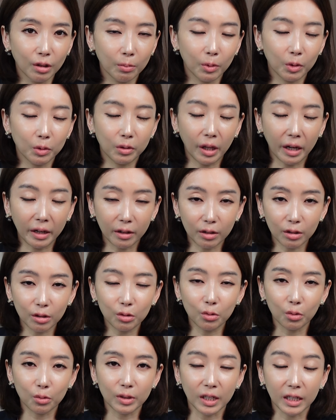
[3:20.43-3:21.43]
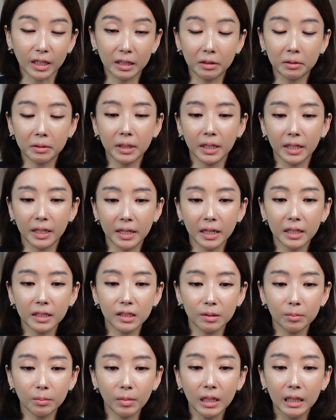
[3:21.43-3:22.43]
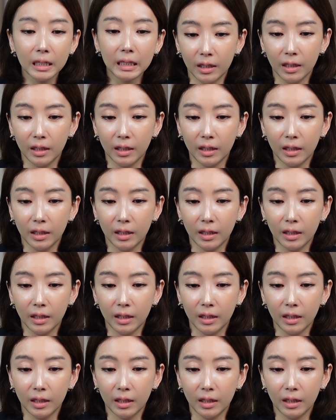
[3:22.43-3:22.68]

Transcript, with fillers: 뭐 댓글 조작 이렇게 얘기하지만